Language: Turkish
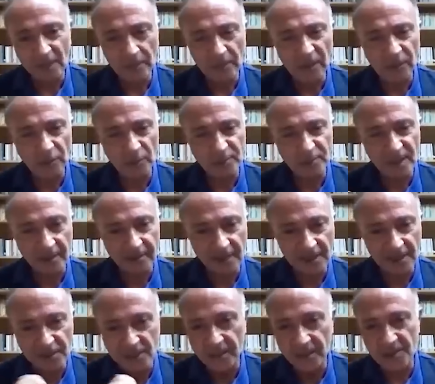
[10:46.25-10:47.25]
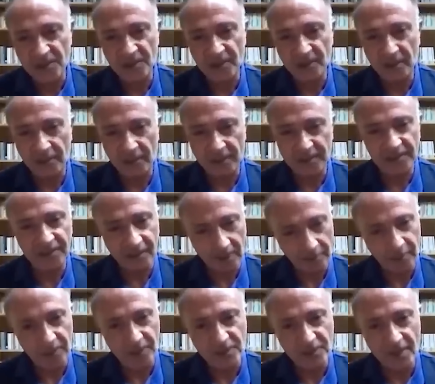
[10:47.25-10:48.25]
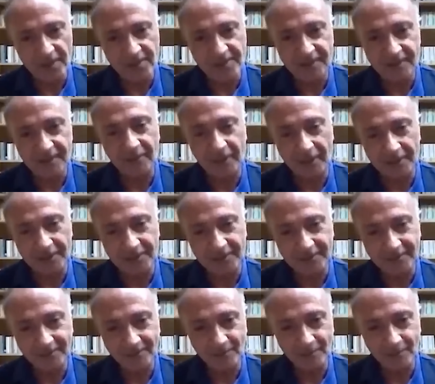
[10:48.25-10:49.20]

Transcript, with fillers: Mektup zaten şeyin içinde var, kitabın içerisinde var.